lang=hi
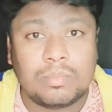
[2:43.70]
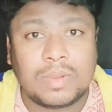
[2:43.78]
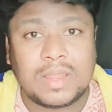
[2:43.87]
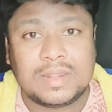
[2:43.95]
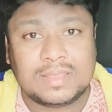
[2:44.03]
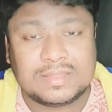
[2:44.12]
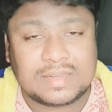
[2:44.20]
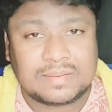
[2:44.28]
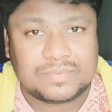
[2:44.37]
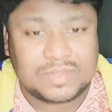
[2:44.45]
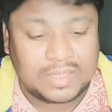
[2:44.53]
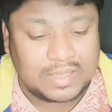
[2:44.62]
बगान की
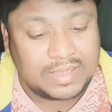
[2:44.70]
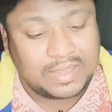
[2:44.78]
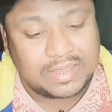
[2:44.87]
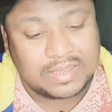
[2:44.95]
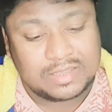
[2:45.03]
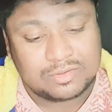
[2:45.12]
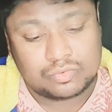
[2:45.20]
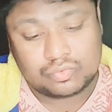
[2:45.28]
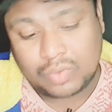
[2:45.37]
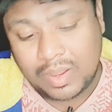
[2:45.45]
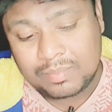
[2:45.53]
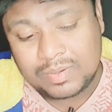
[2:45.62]
तरफ से एक
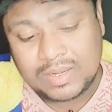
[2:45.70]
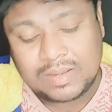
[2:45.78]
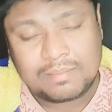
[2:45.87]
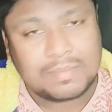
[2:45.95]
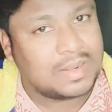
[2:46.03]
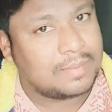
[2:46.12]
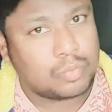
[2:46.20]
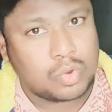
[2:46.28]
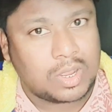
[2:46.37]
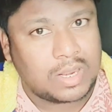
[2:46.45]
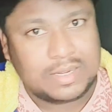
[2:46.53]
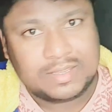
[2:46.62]
स्वाप uh, डील मैंने आपको
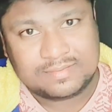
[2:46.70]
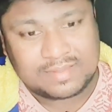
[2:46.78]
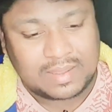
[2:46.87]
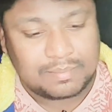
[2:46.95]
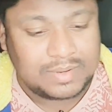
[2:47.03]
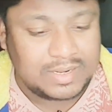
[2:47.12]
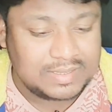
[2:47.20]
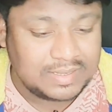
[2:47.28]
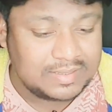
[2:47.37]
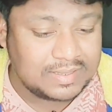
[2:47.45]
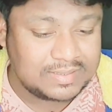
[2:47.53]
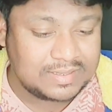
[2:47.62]
कल ही इसका अपडेट
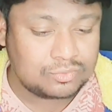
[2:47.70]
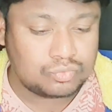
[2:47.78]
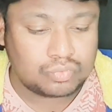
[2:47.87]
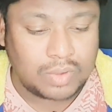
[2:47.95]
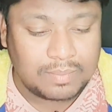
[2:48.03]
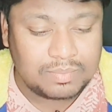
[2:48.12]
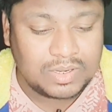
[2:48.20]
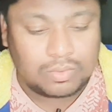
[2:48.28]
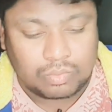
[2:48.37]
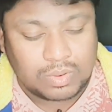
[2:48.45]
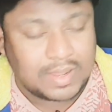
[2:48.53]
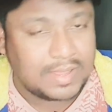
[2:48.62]
दे दिया था एक स्वाप
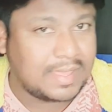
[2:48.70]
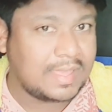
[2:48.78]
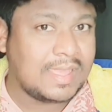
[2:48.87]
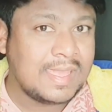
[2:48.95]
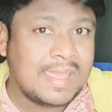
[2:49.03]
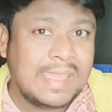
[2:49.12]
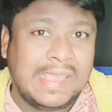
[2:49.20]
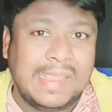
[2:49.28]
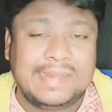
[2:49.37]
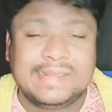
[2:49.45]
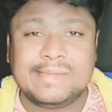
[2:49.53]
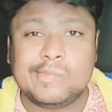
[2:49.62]
डील हुआ है
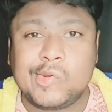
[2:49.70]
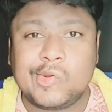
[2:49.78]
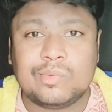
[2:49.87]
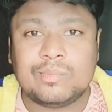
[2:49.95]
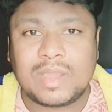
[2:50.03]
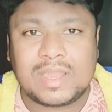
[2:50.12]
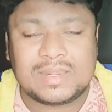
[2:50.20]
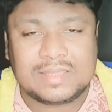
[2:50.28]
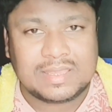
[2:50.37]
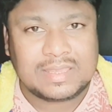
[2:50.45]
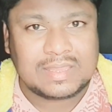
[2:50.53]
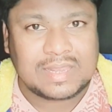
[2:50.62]
ए के मोहन बगान
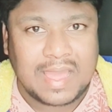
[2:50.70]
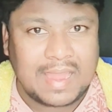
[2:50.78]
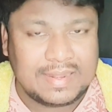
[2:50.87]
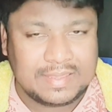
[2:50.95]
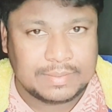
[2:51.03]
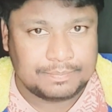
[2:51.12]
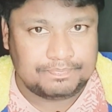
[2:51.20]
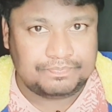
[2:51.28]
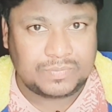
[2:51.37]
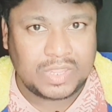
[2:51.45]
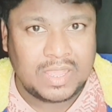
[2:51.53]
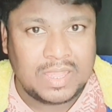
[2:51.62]
के खिलाड़ी
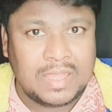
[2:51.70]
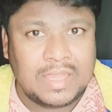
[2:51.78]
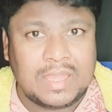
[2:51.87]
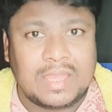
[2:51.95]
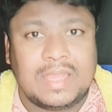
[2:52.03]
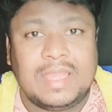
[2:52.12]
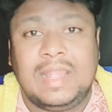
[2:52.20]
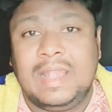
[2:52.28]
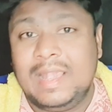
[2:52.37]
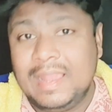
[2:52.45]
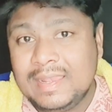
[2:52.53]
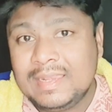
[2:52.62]

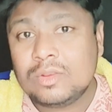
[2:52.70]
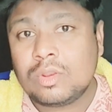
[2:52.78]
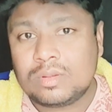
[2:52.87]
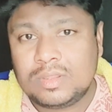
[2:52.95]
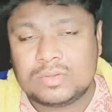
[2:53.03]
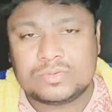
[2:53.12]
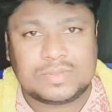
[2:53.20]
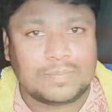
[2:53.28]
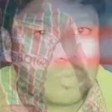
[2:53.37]
लेनी रॉड्रिगो शिफ्ट